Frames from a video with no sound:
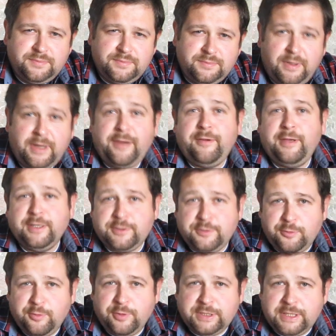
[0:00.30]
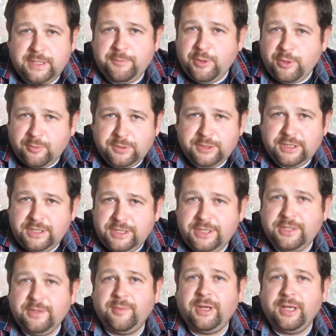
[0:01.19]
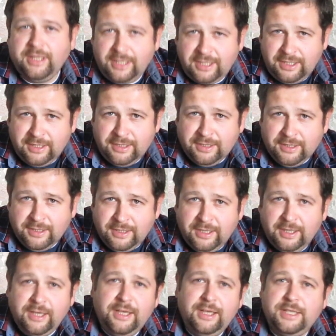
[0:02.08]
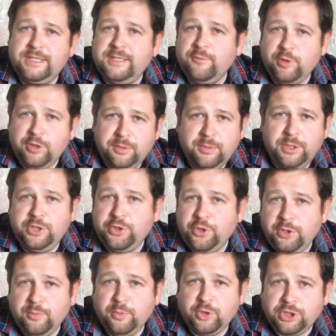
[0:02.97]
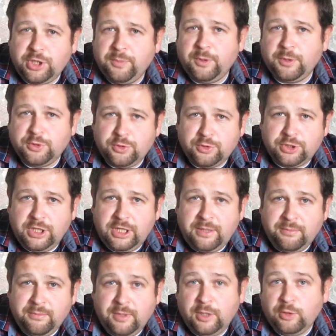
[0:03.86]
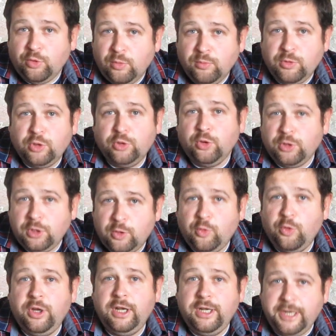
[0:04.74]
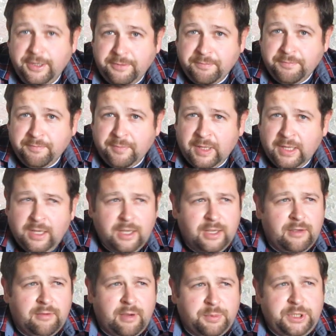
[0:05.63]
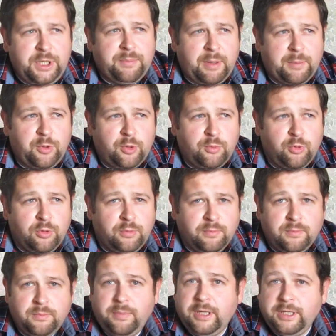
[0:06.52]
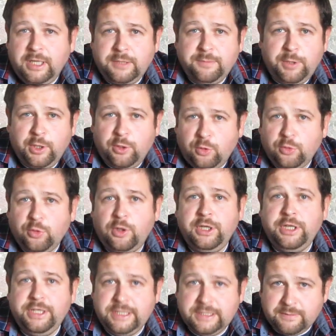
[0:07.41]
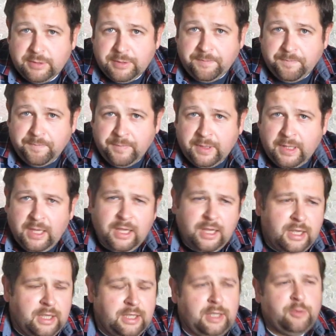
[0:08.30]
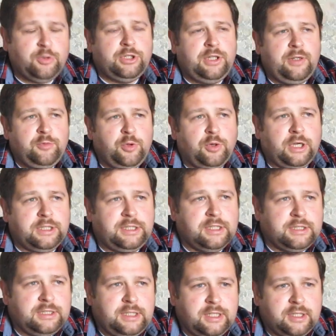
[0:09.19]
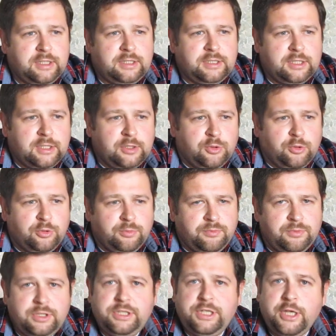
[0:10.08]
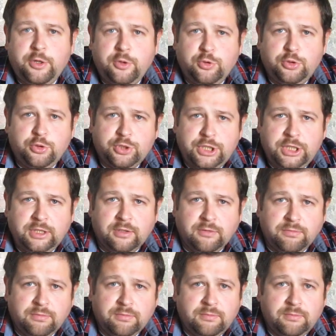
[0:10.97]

Приветствую вас на Первом циничном канале. И сегодня мы еще немножко порассуждаем о том, кто такой олень. Вообще попробуем понять природу оленизма. Я уже давно хотел сделать целую серию сюжетов,